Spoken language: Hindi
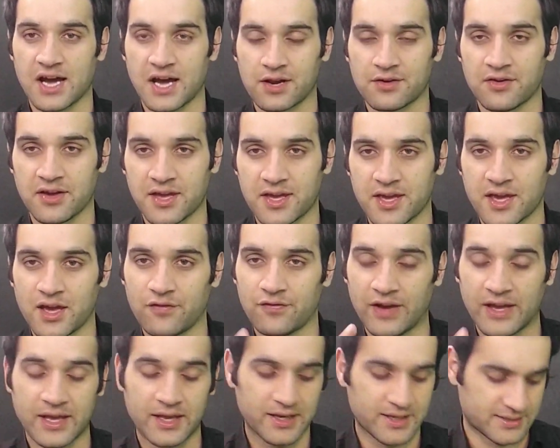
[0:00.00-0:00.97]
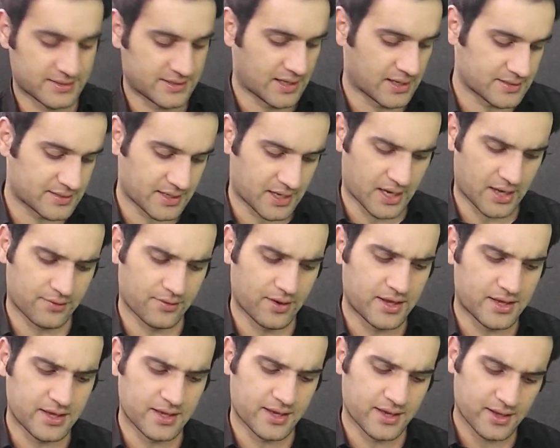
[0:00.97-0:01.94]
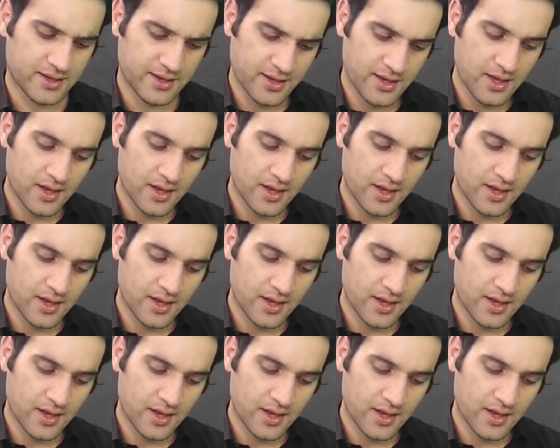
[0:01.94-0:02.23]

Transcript: कार्रवाई की है एफ ने किस तरह से कार्रवाई की है